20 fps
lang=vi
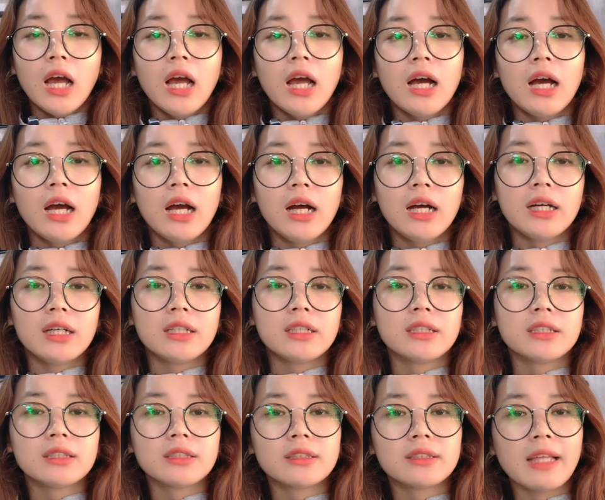
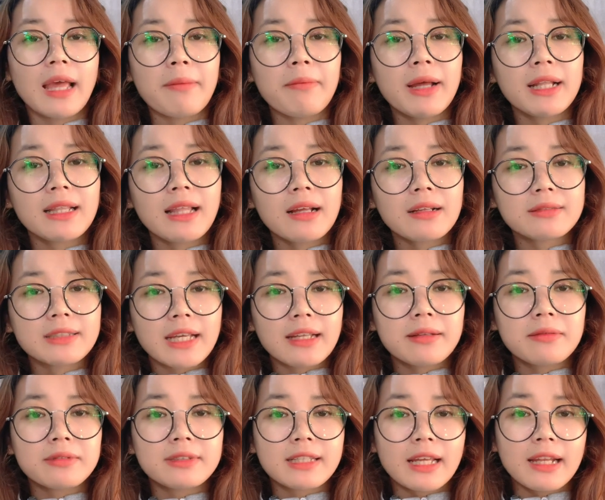uh, giải đáp
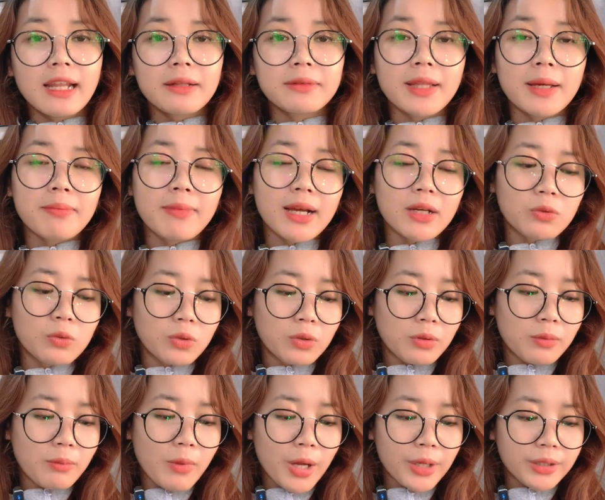giải giải đáp thắc mắc
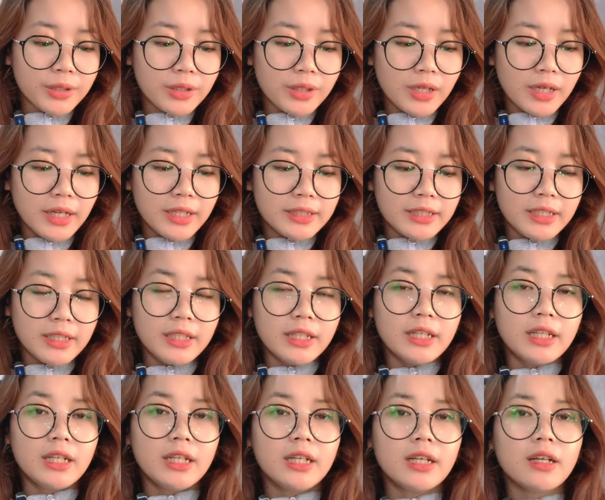của mọi người thì
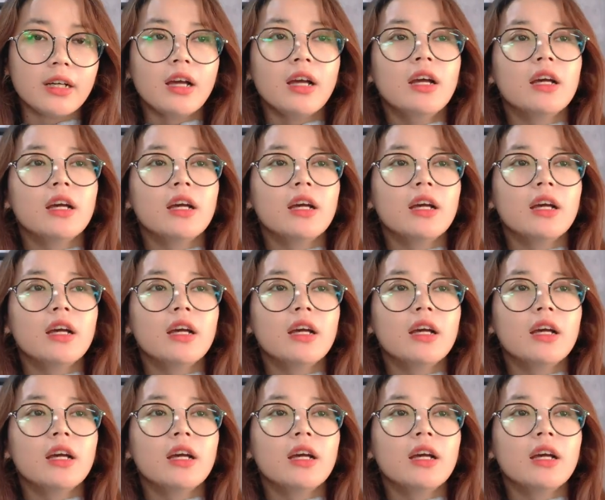uh,